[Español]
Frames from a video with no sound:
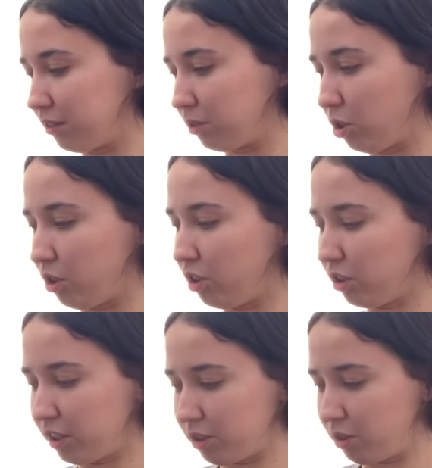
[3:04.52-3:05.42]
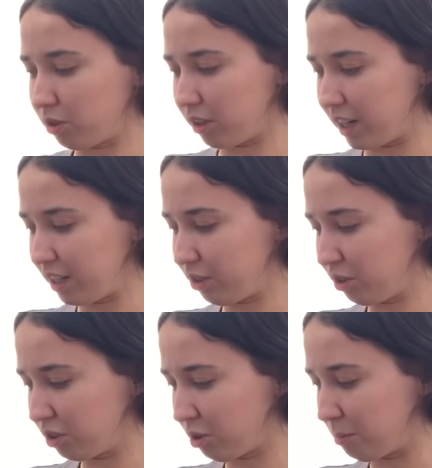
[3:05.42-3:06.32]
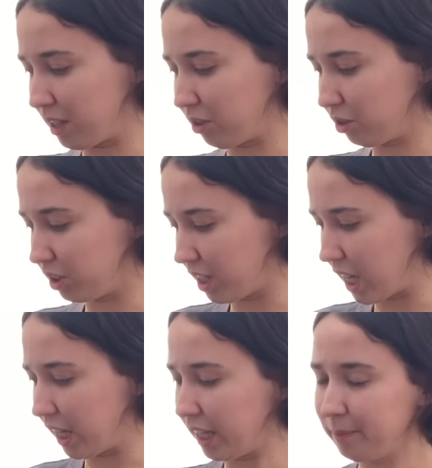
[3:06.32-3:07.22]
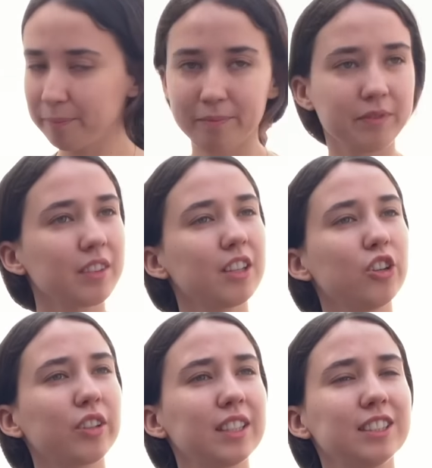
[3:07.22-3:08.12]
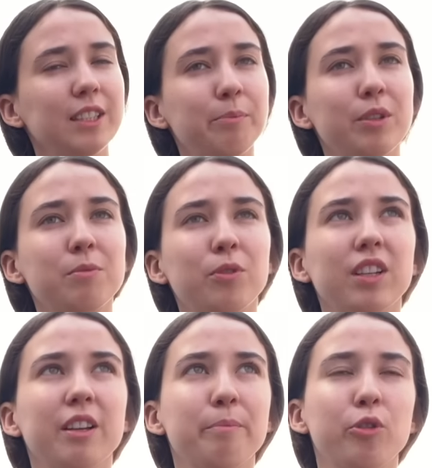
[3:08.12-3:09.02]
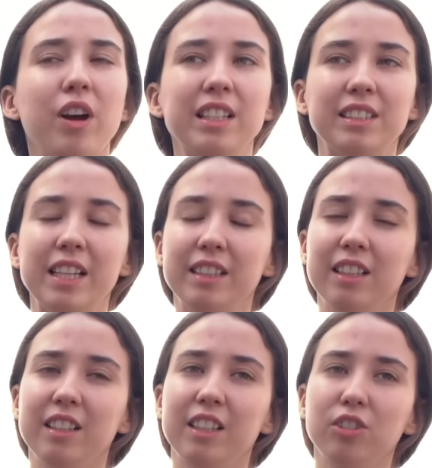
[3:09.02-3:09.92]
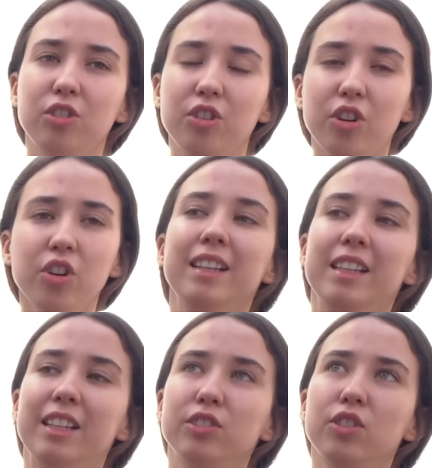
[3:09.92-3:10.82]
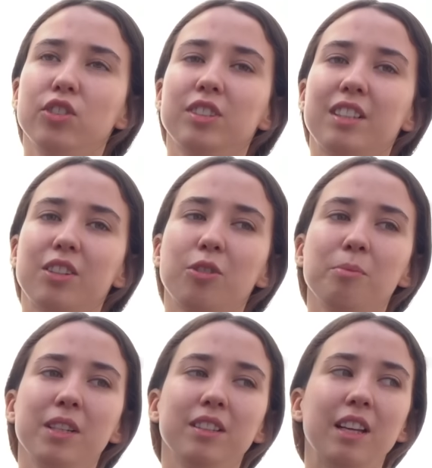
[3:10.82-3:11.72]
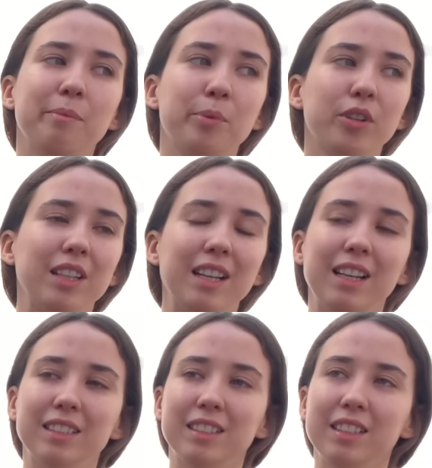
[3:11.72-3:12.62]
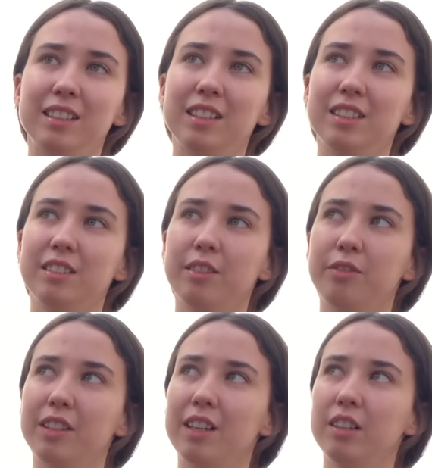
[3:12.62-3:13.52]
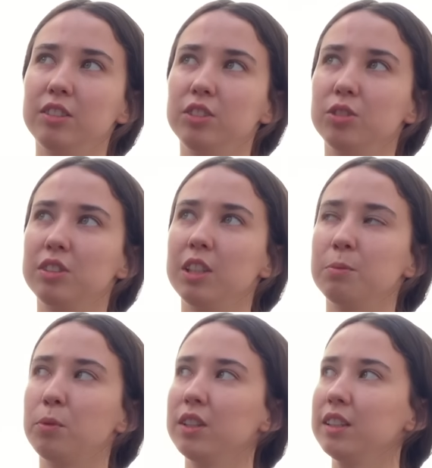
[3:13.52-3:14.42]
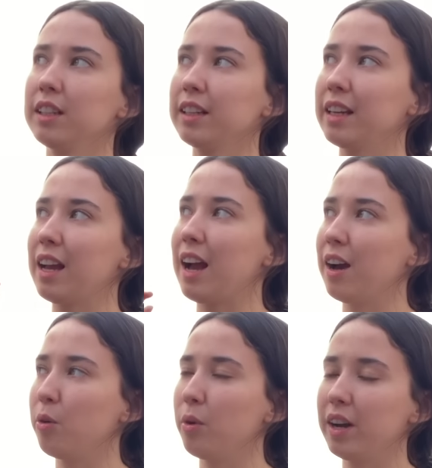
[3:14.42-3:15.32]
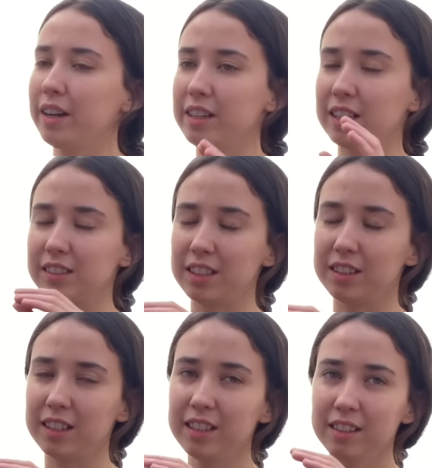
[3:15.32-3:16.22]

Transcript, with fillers: todos los residuos orgánicos, comida cocinada, lo que sí, pues por ejemplo aceite directo no, y eso no se recomienda porque el aceite si se fijan, si ustedes ponen de que agua y aceite